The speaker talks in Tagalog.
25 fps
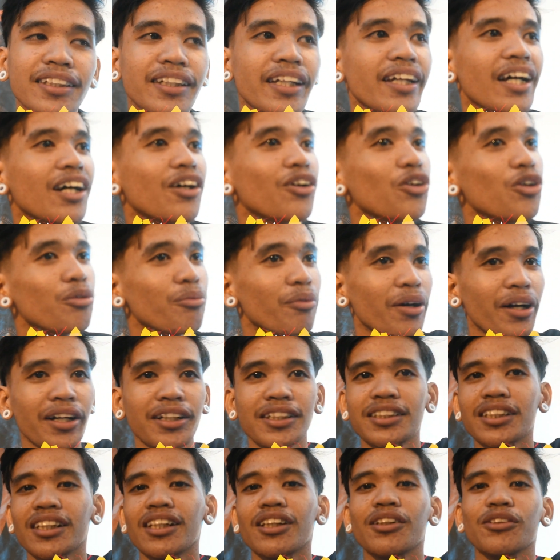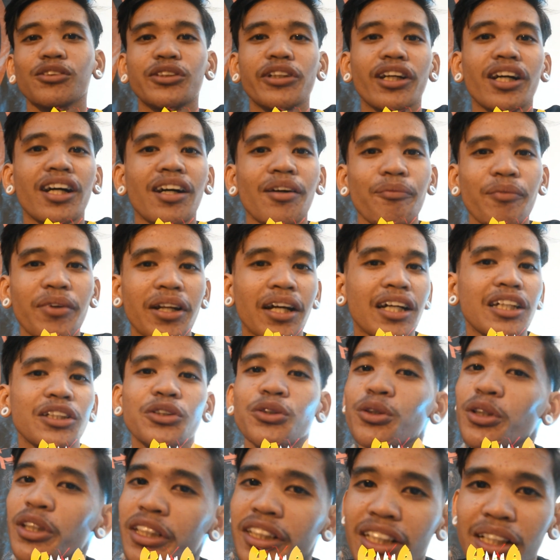ni Uncle Mar sa usa ka
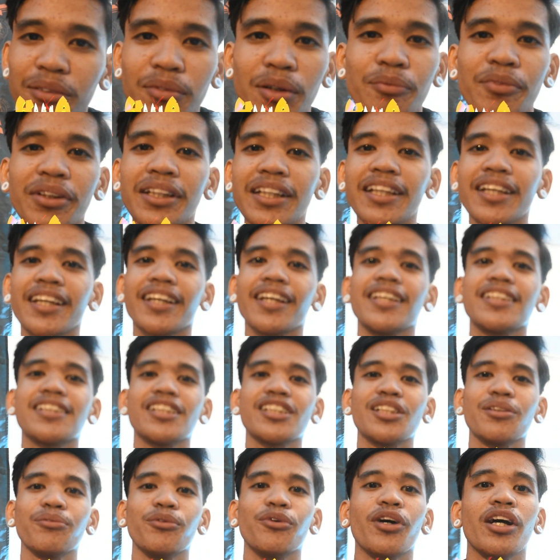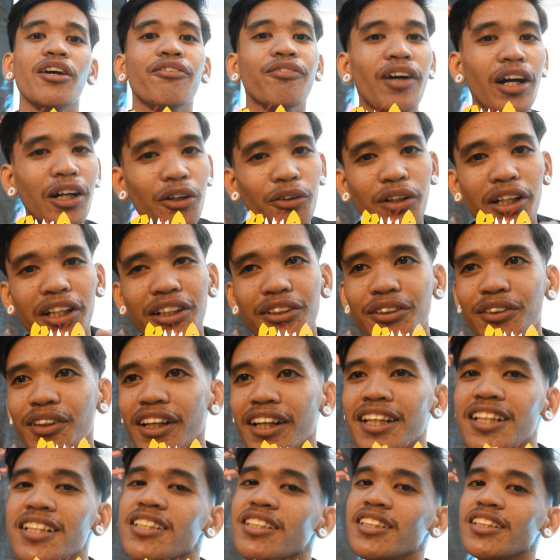pinakasulod niya mamitikay sa Cebu follow na niyo
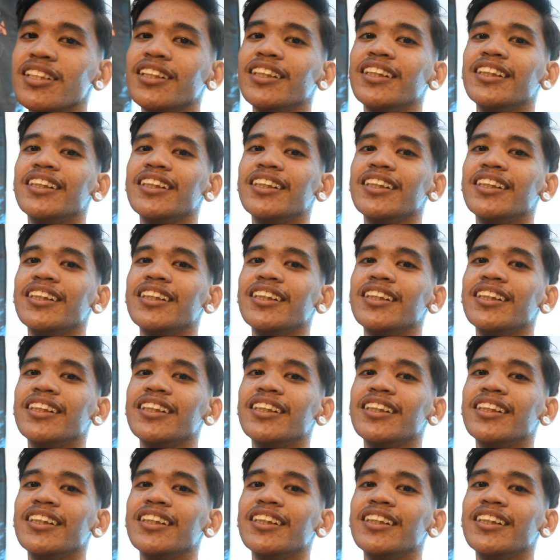guys.